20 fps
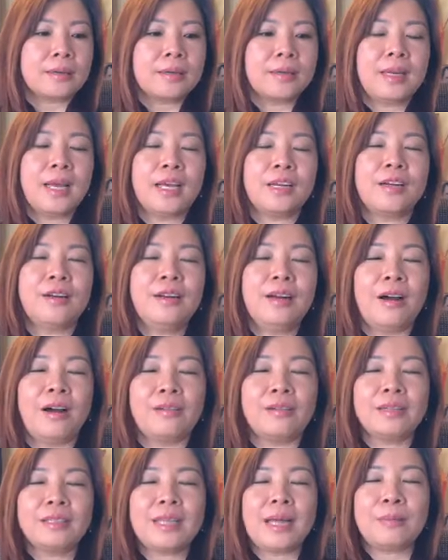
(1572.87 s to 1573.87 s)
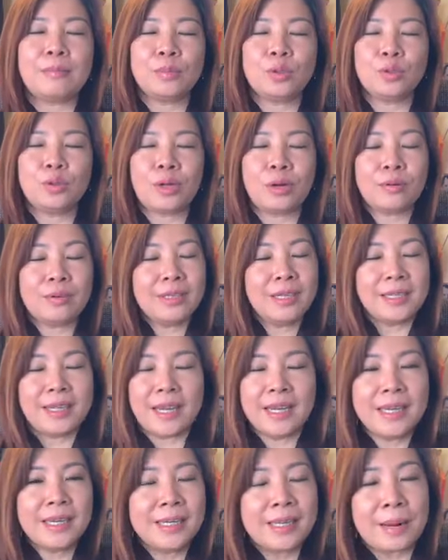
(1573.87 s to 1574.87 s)
có thể nói là ở cái tâm tôi đâu có nhìn
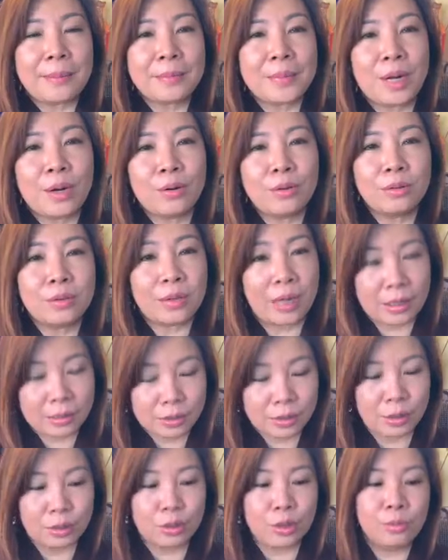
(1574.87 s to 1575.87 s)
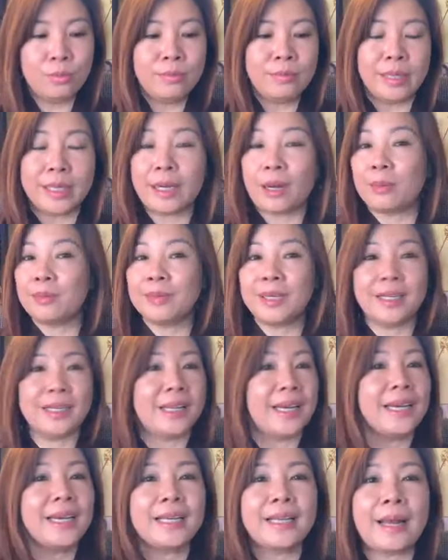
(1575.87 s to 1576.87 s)
thấy cái tâm đâu thật sự đúng mình không nhìn
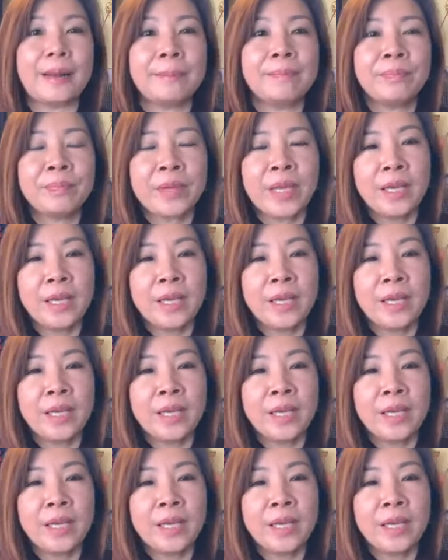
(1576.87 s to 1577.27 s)
thấy cái tâm